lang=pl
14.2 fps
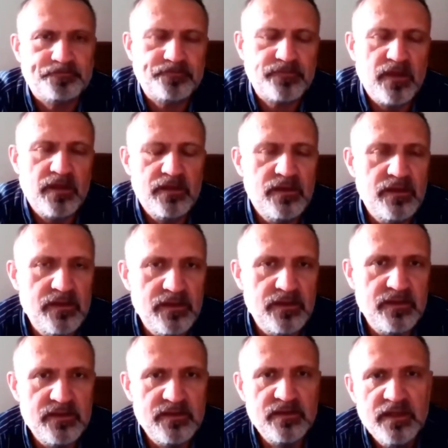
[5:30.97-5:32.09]

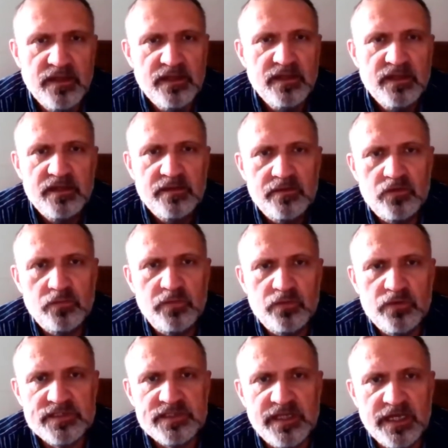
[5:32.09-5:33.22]
yy, no,
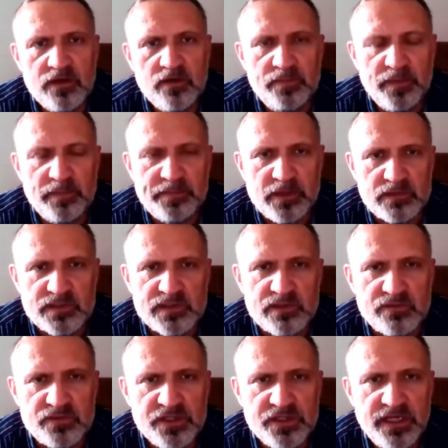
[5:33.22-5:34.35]
miłosnego po prostu,
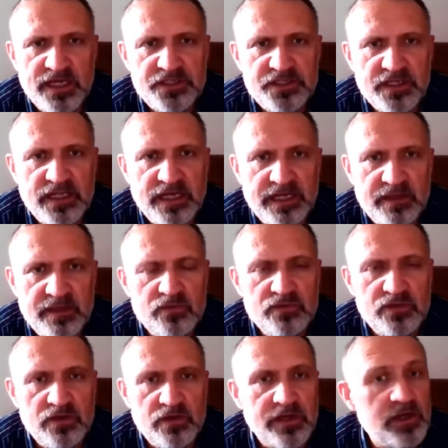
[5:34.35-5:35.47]
że ja się daję mu
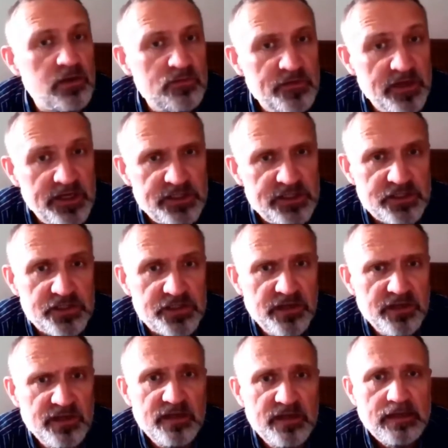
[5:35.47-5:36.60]
trochę uwieść,
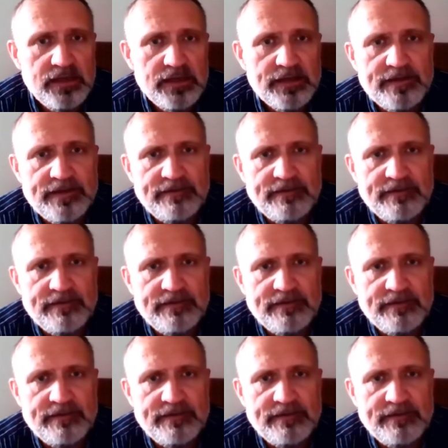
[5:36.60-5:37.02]
Yy,